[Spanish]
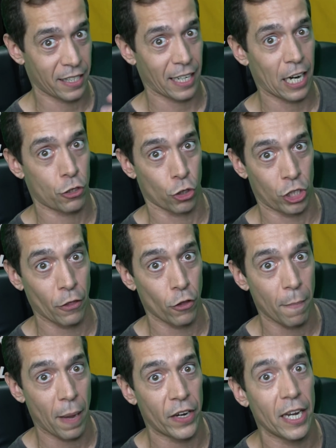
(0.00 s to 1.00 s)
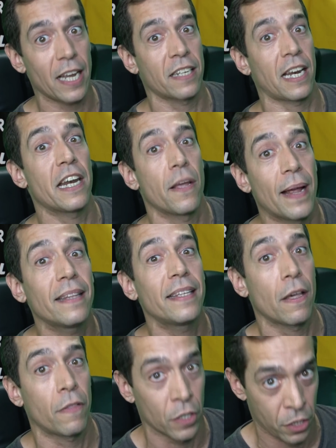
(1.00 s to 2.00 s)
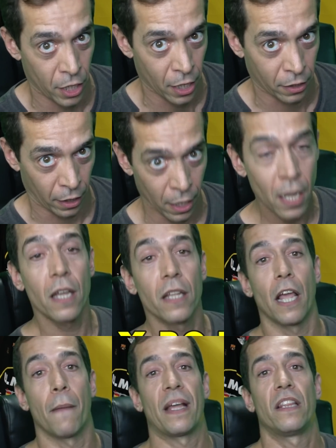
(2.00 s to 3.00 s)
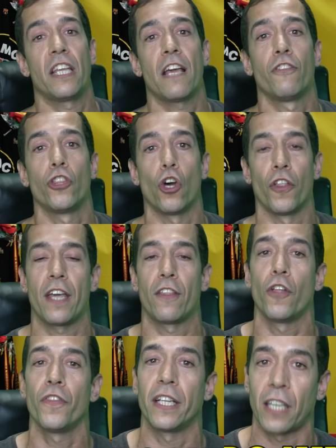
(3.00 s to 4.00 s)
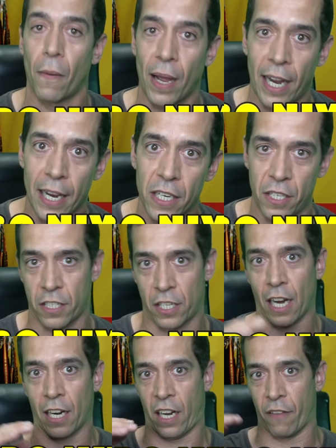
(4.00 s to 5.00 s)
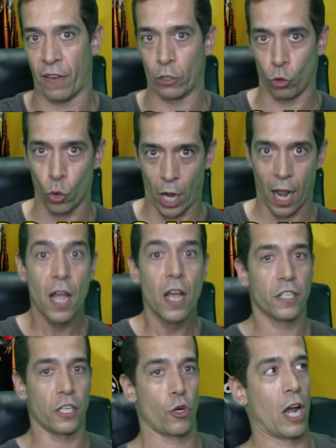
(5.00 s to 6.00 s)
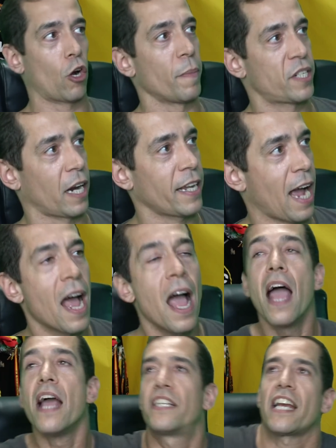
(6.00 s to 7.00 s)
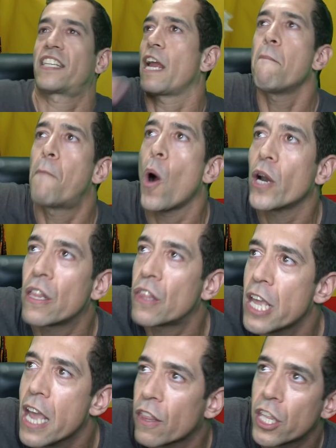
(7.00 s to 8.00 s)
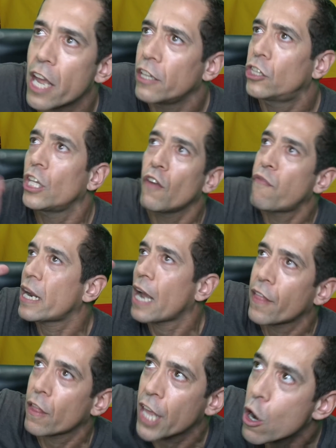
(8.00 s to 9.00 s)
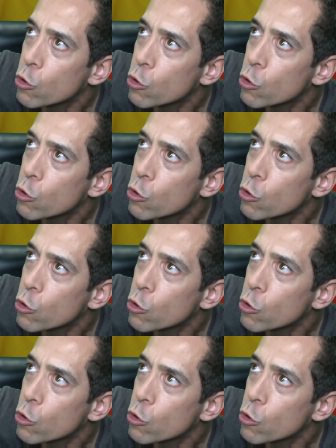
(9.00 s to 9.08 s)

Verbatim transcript: y en este caso, estando en Madrid, es el nivel 17. Dependiendo de dónde trabajéis, si es en la jefatura, si es en una comisaría, si es en policía científica de